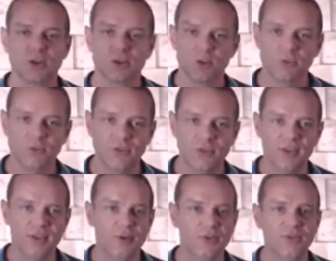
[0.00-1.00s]

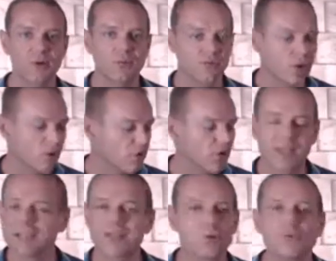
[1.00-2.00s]
commencer à lancer leur foire au vin. Il y en
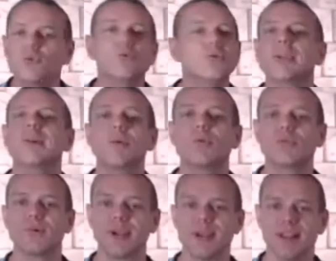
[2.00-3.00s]
a quelques-unes qui l'ont
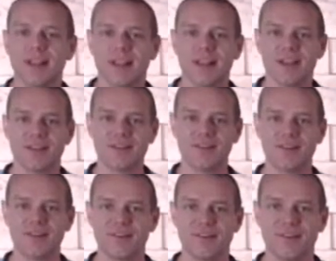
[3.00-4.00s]
fait.
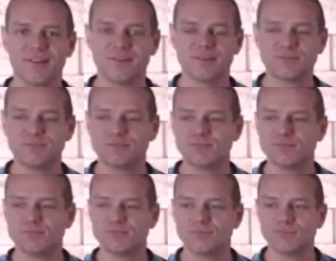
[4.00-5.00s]
Euh,
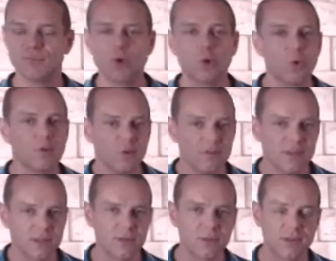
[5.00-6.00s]
mais le gros va
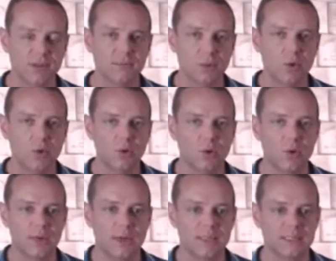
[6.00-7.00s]
venir certainement
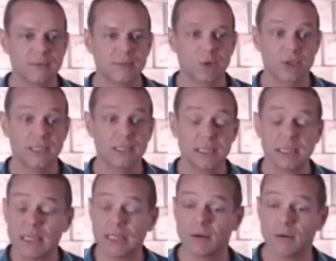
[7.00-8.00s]
euh, la semaine prochaine.
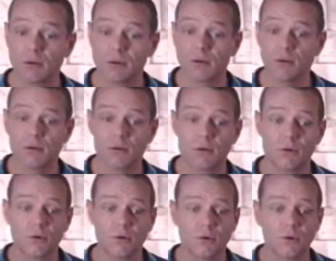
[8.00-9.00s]
Et
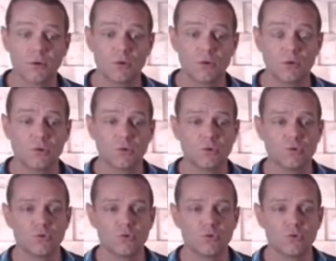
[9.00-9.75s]
euh,